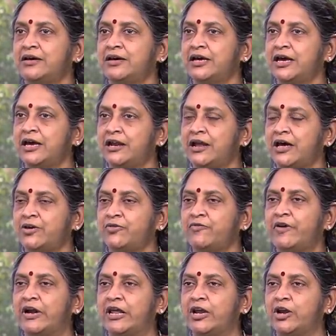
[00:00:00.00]
எல்லாரும்
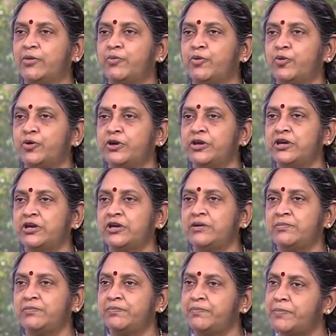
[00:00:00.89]
வெளியில் போய்
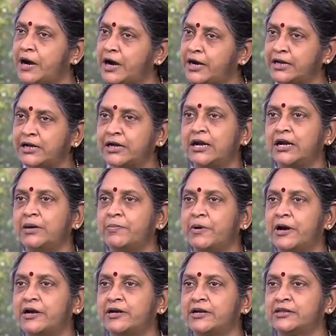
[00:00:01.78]
பாடல்களை
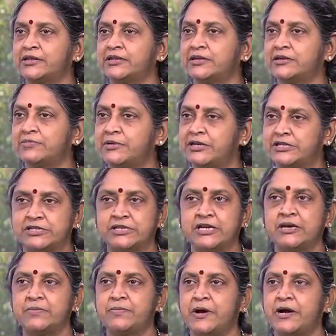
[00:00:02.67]
பாடுறது
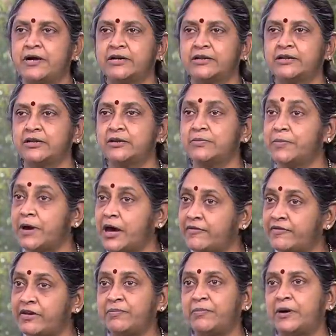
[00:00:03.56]
பஜனை பாடுறது
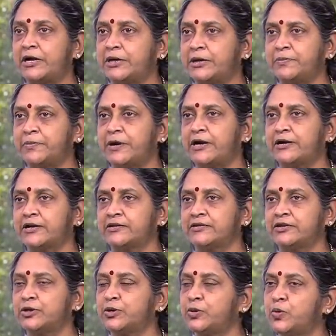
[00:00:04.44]
பாவை பாட்டு
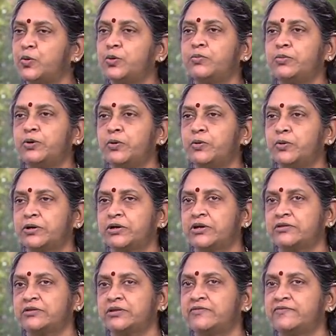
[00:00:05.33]
பாடுறது நோன்பு
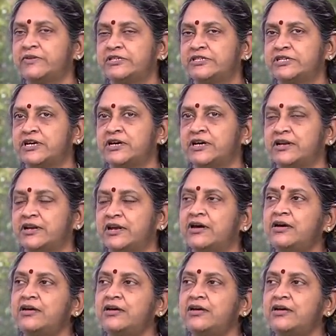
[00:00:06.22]
நோக்கிறதுன்னு வச்சாங்கன்னா